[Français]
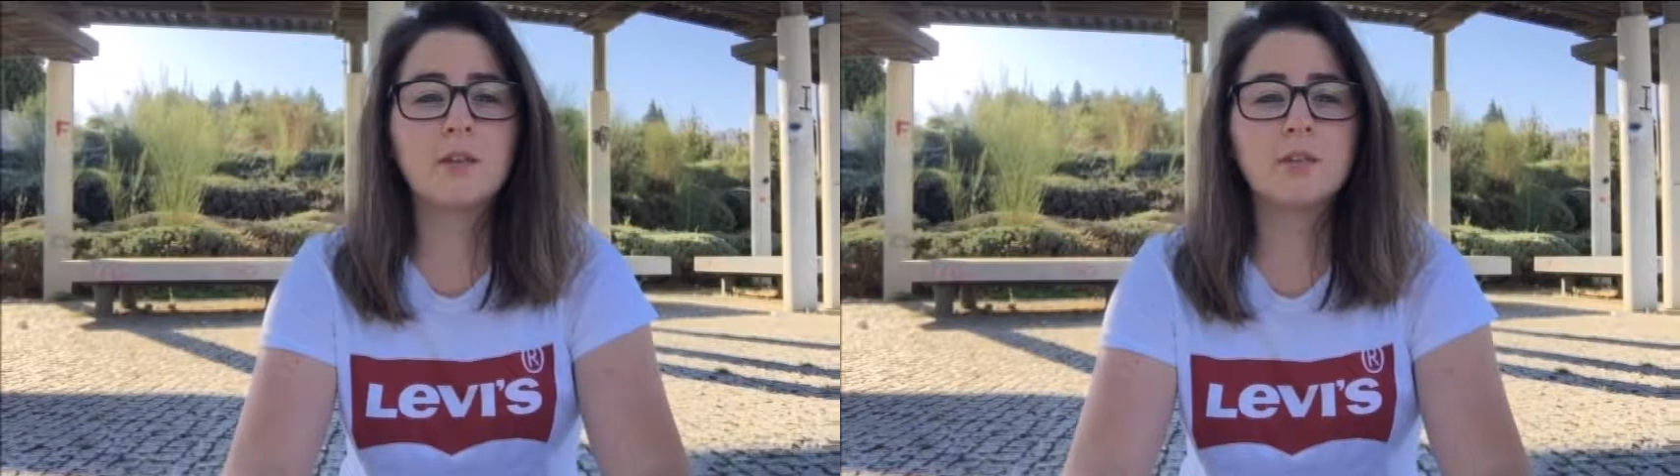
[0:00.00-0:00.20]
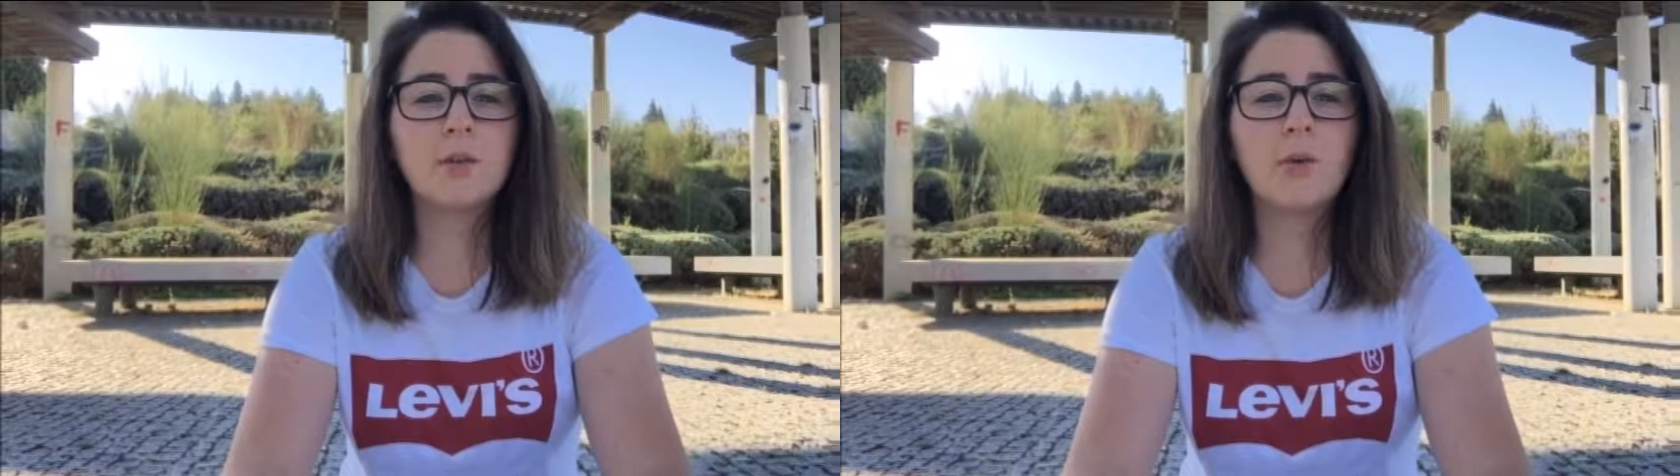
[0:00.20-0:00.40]

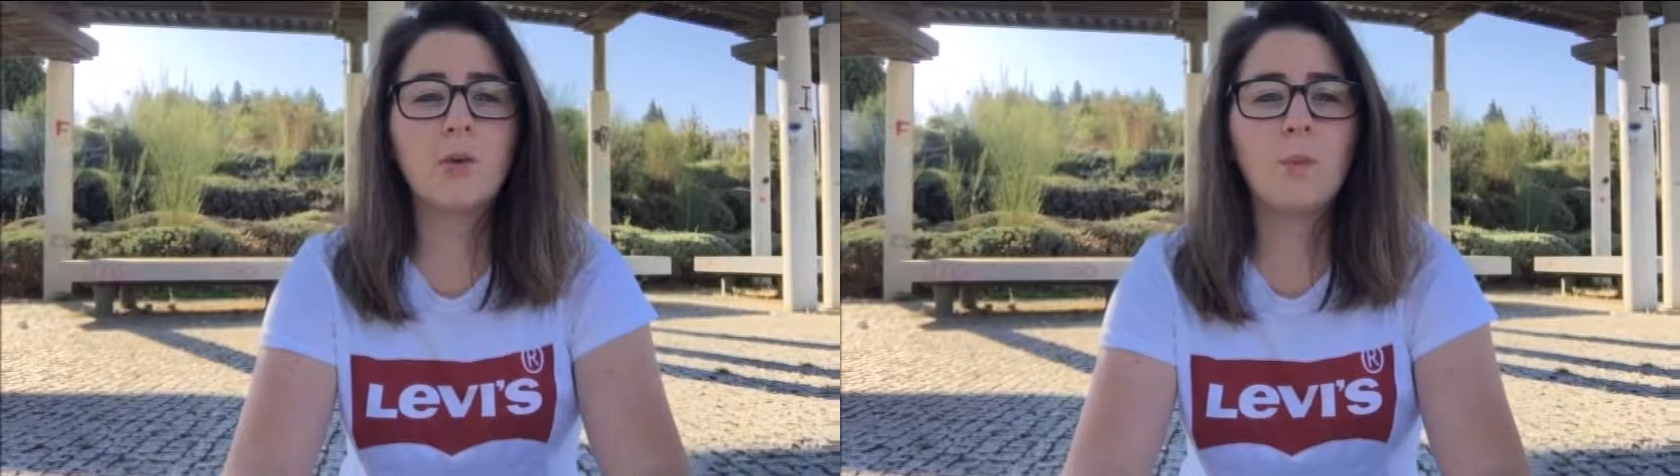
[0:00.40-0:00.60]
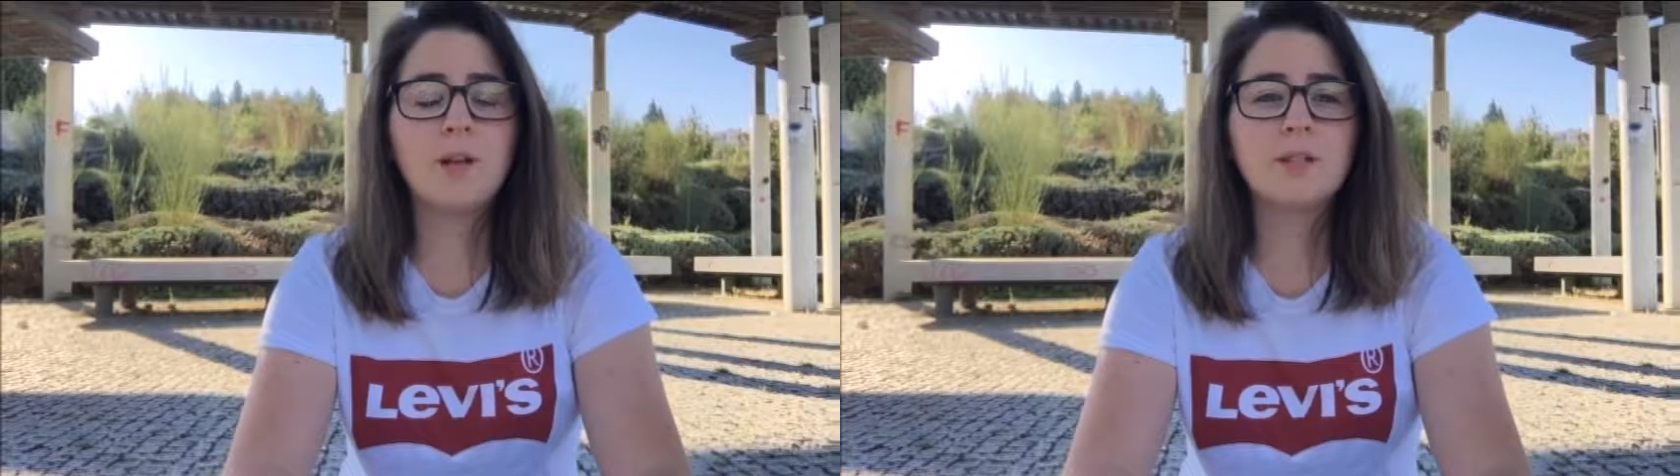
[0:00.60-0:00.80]
400
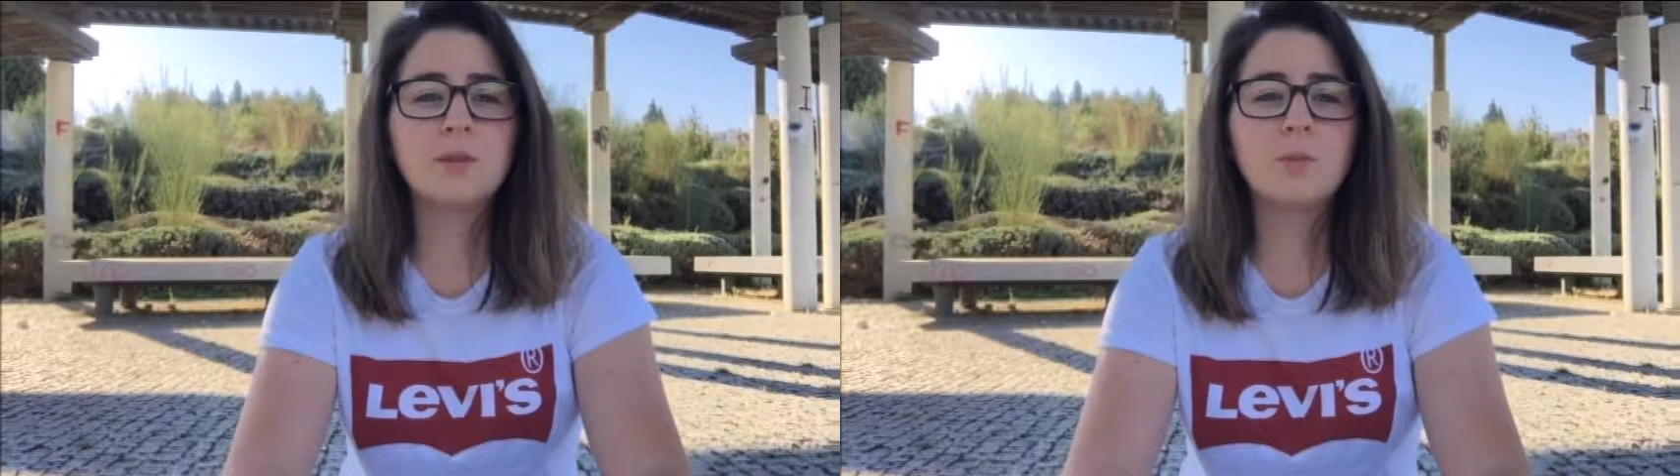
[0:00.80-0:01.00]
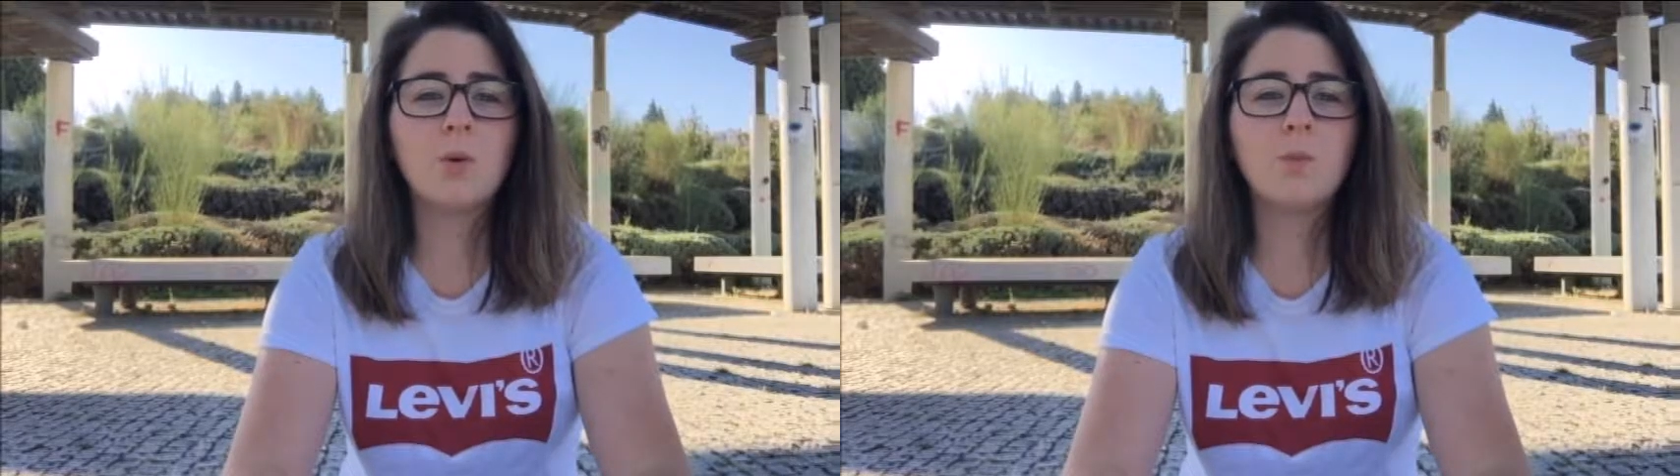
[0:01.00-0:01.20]
euros
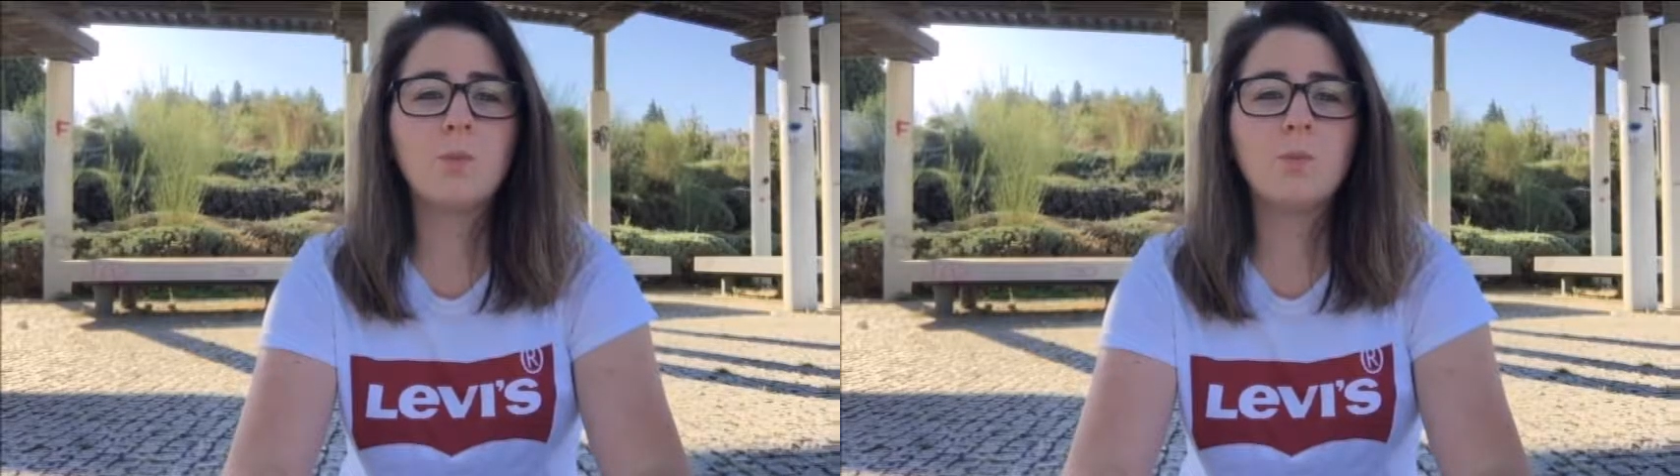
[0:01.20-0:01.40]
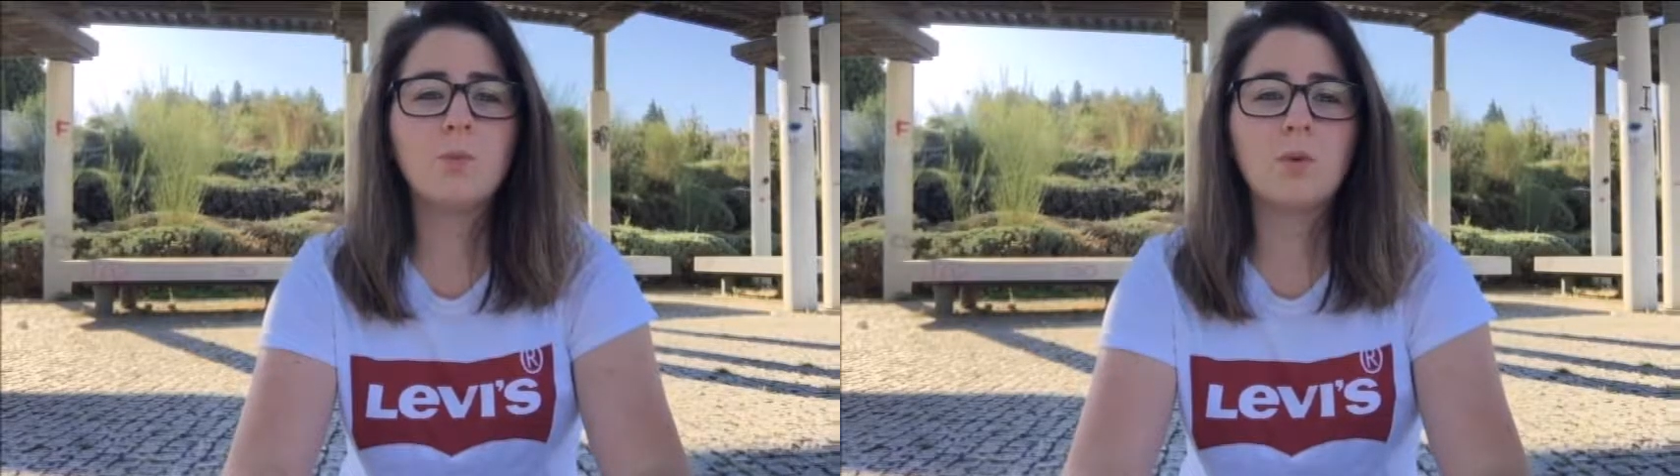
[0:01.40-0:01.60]

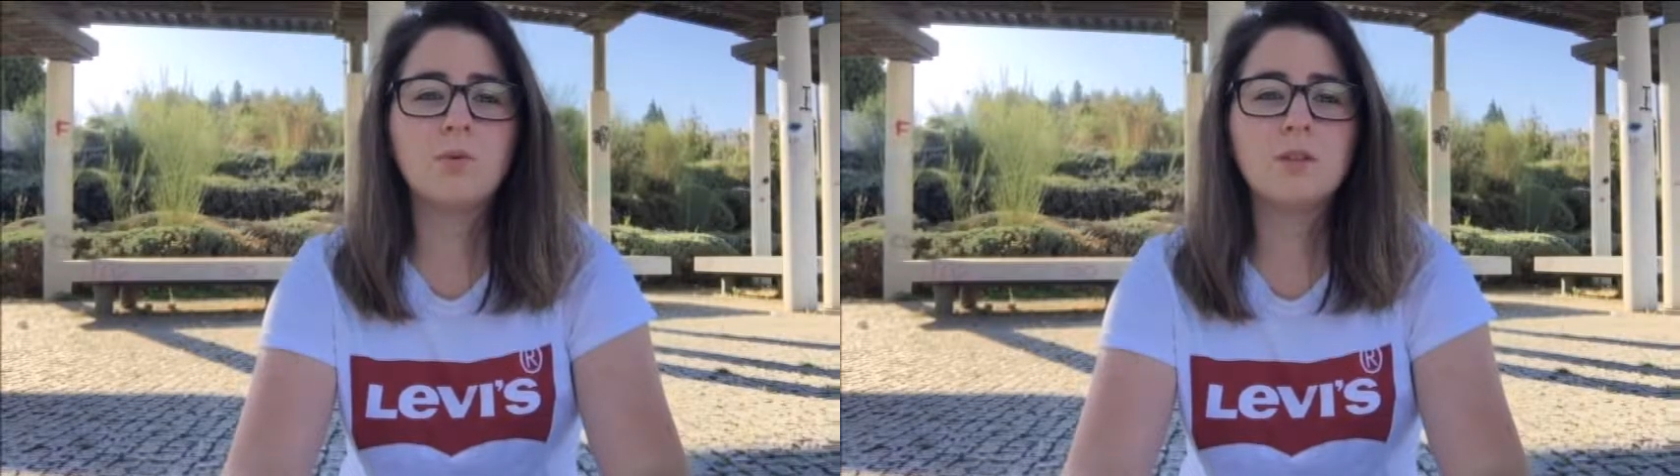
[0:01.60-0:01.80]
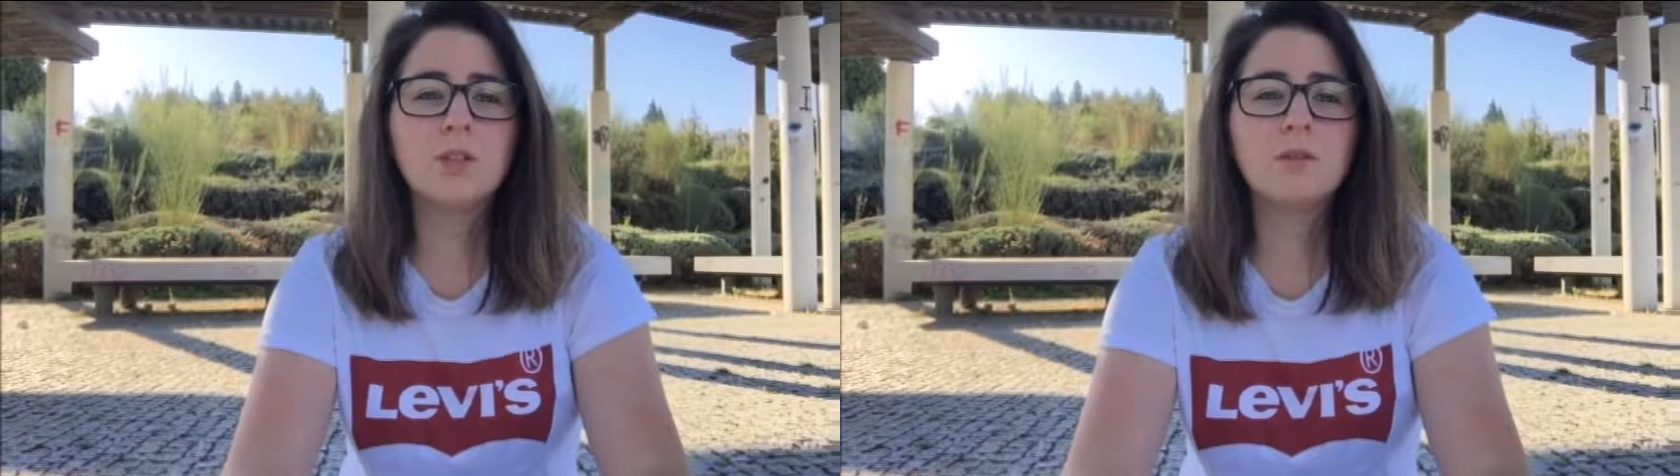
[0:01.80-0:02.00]
maximum
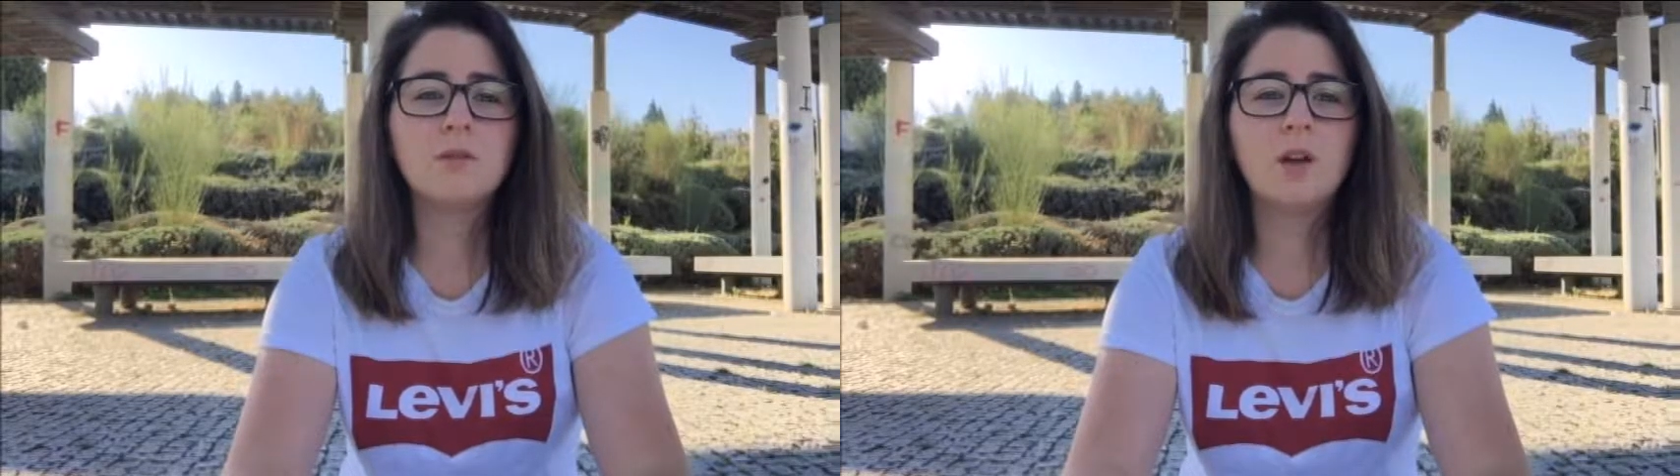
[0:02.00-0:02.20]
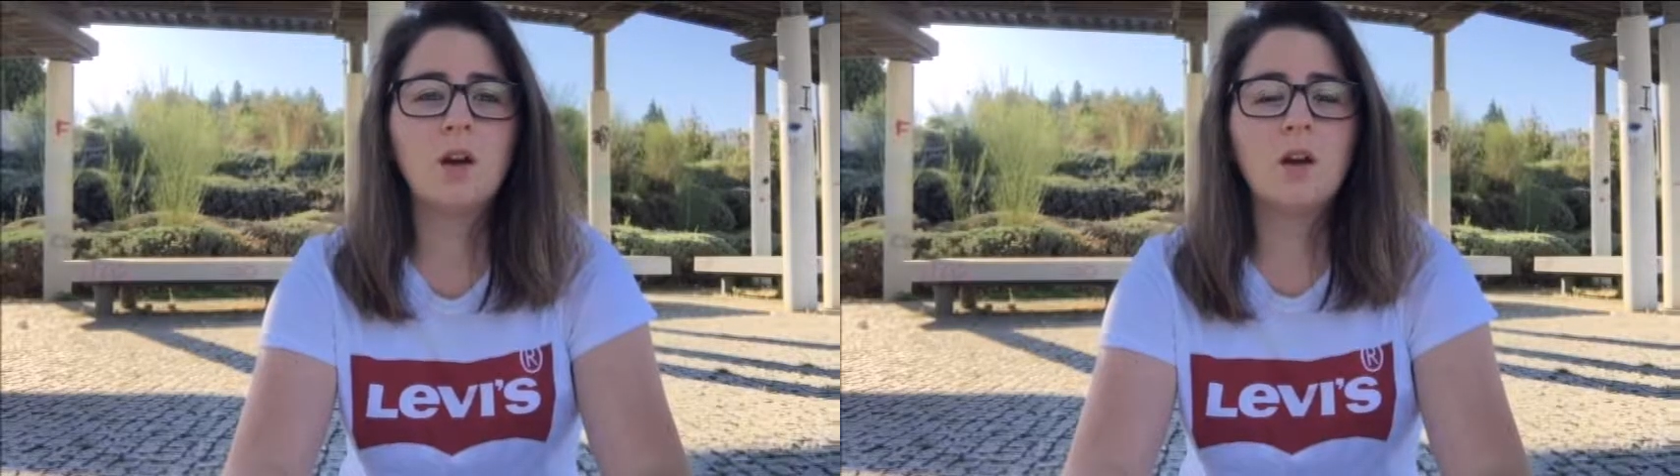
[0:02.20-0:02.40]
pour vivre,